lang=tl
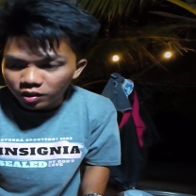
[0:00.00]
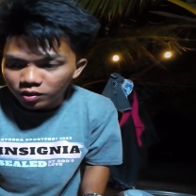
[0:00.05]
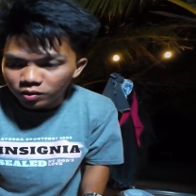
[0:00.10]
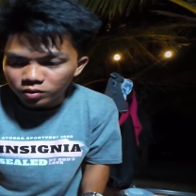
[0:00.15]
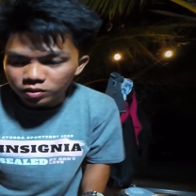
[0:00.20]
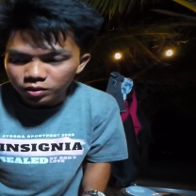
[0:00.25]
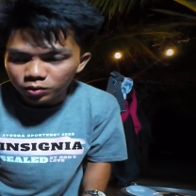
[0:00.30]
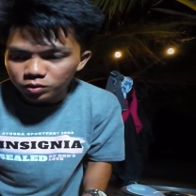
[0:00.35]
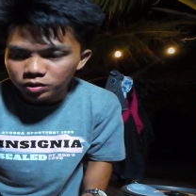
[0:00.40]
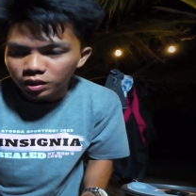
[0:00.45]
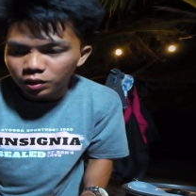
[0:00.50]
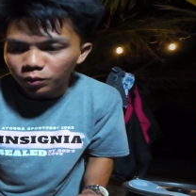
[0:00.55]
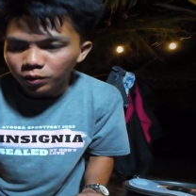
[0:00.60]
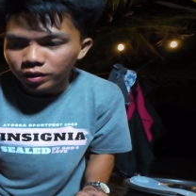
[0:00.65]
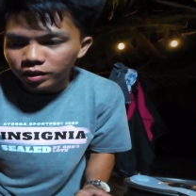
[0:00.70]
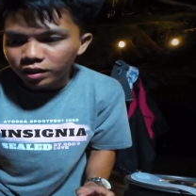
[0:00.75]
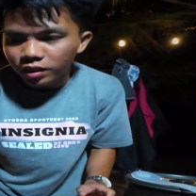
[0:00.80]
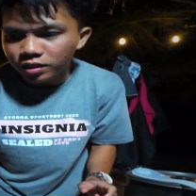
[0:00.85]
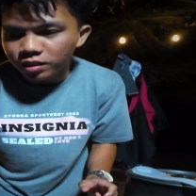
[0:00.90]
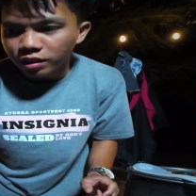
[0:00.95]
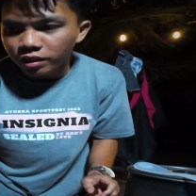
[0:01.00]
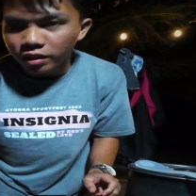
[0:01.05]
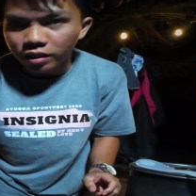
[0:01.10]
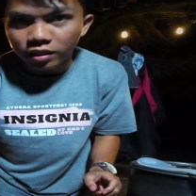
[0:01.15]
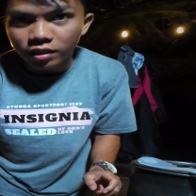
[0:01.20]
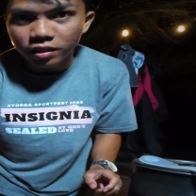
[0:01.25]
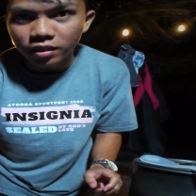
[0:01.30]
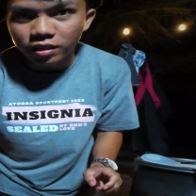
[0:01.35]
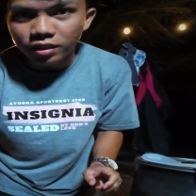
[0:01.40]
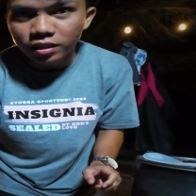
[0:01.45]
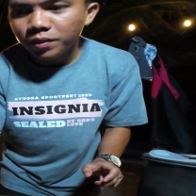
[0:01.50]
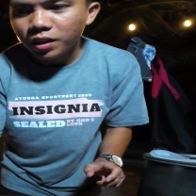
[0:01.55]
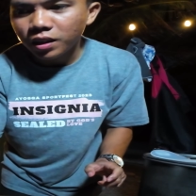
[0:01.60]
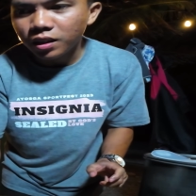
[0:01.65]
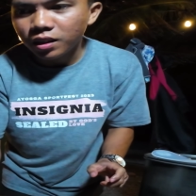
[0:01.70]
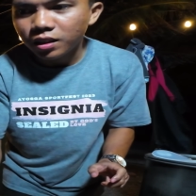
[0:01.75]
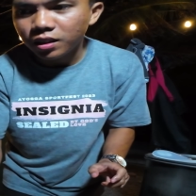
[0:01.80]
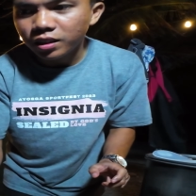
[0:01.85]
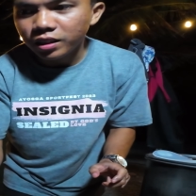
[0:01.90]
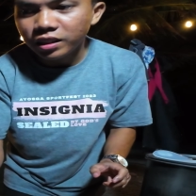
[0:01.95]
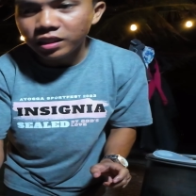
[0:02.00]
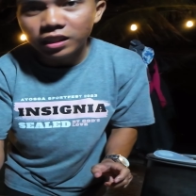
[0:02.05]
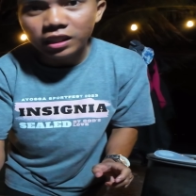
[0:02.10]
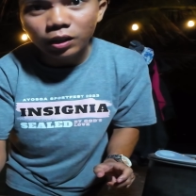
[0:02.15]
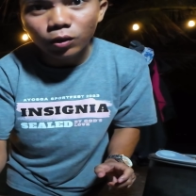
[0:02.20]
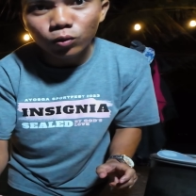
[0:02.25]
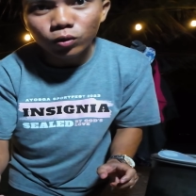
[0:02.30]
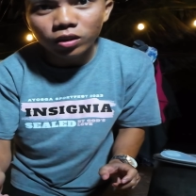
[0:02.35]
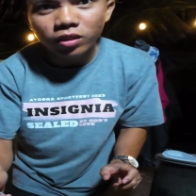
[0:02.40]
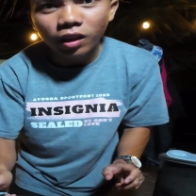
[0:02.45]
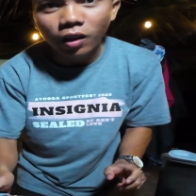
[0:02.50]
tayong sawsawa ng ating uh, inihaw na